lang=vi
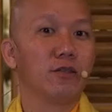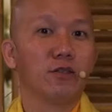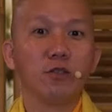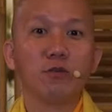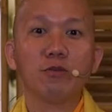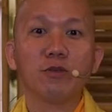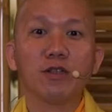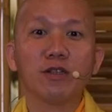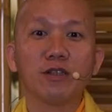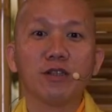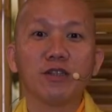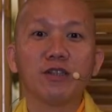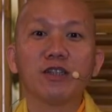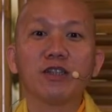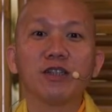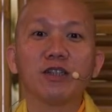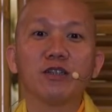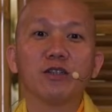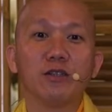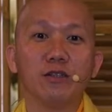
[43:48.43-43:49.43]
xúc đó thì nó
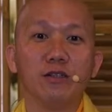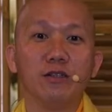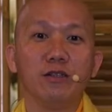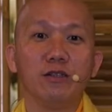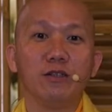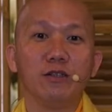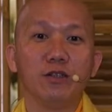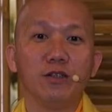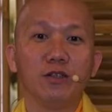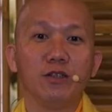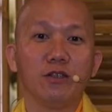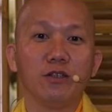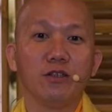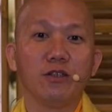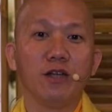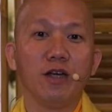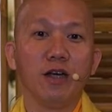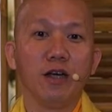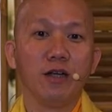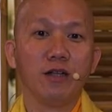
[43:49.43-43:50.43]
sẽ tưởng nó
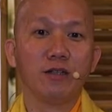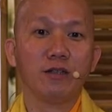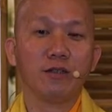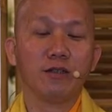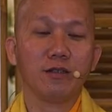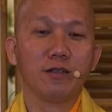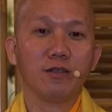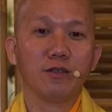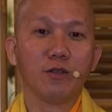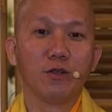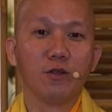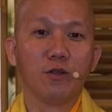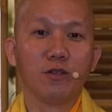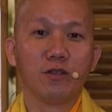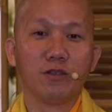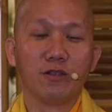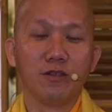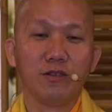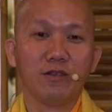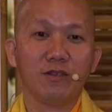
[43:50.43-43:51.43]
tưởng hơn tưởng
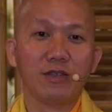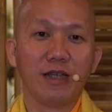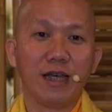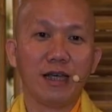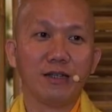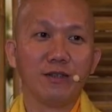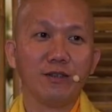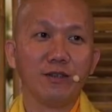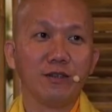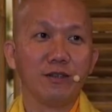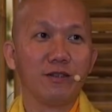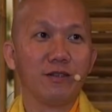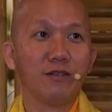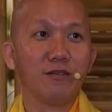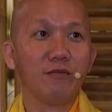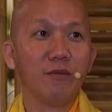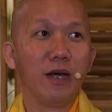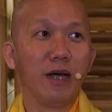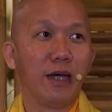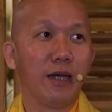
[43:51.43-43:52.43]
thua tưởng thắng
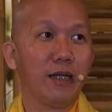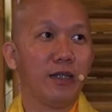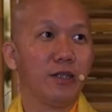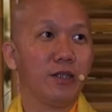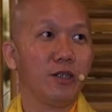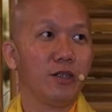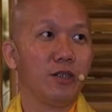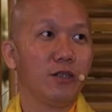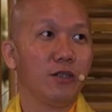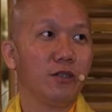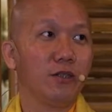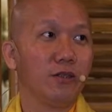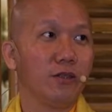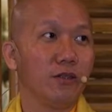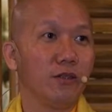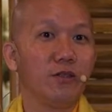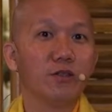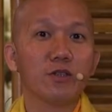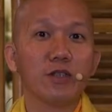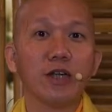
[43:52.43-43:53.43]
tưởng bại
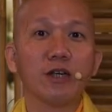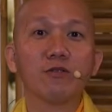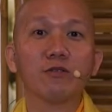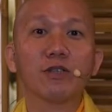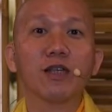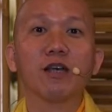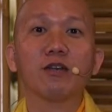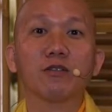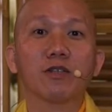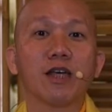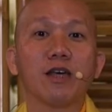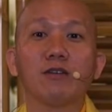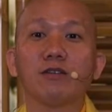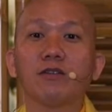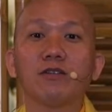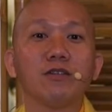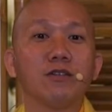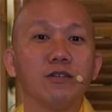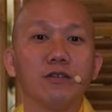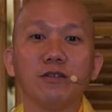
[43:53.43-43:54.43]
tưởng sao sao sao
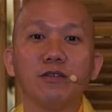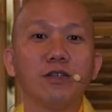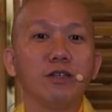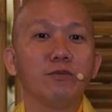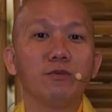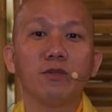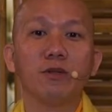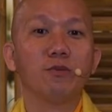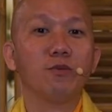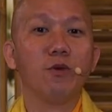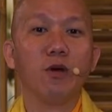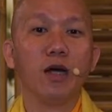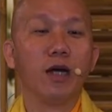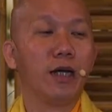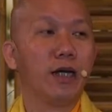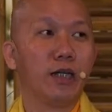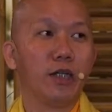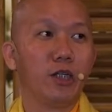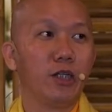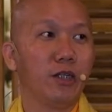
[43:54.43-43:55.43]
nó tưởng tiếp tục
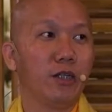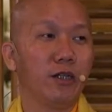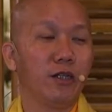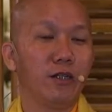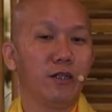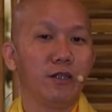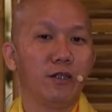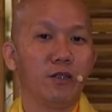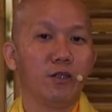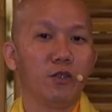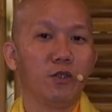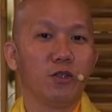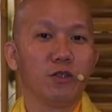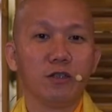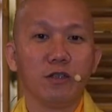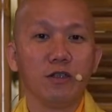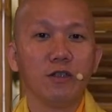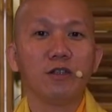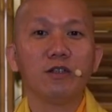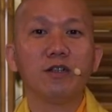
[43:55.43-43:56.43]
hoài nó
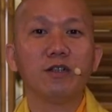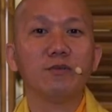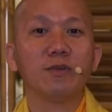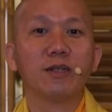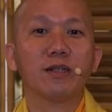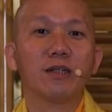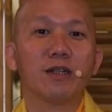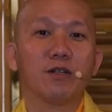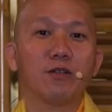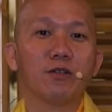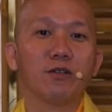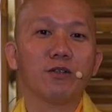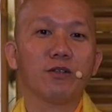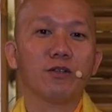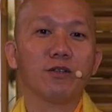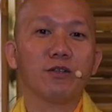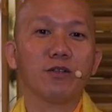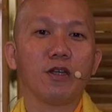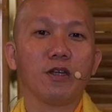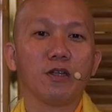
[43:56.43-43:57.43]
tưởng rồi bắt đầu nó
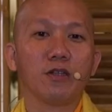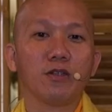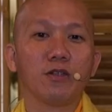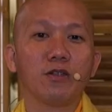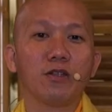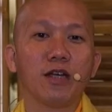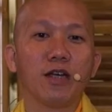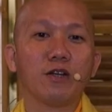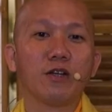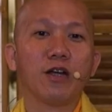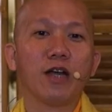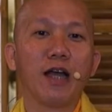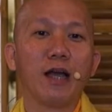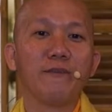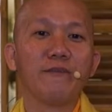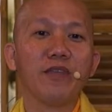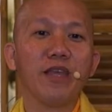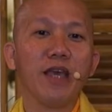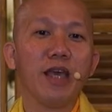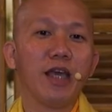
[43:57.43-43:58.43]
có thận nó cặp có
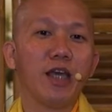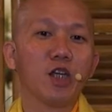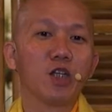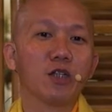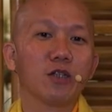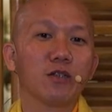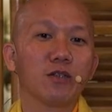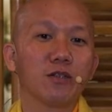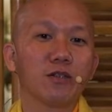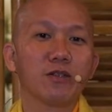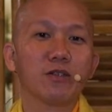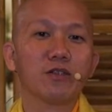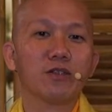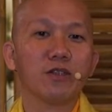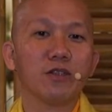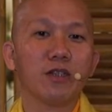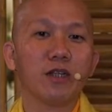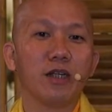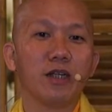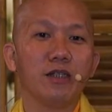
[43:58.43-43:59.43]
cảm giác nó có
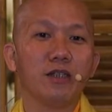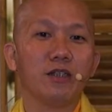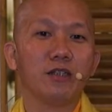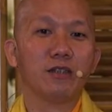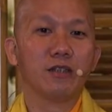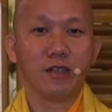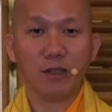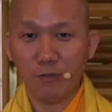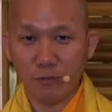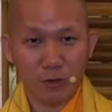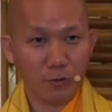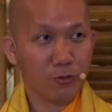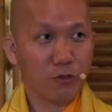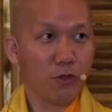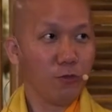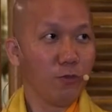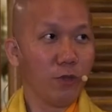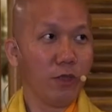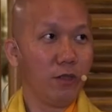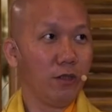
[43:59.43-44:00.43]
suy nghĩ rồi tiếp tục
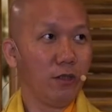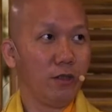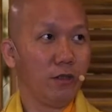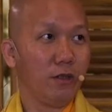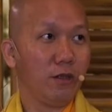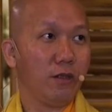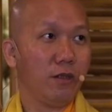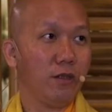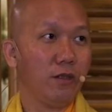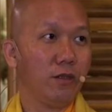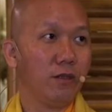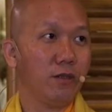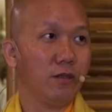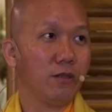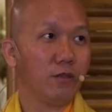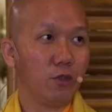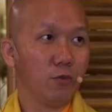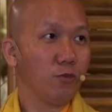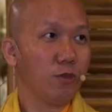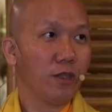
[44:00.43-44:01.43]
xúc nữa
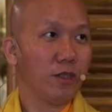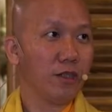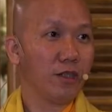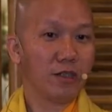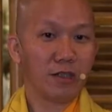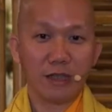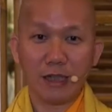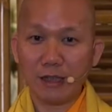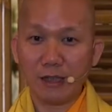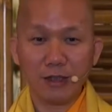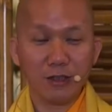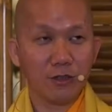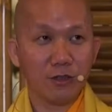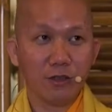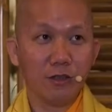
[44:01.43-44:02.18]
xúc nữa cái nó sanh ra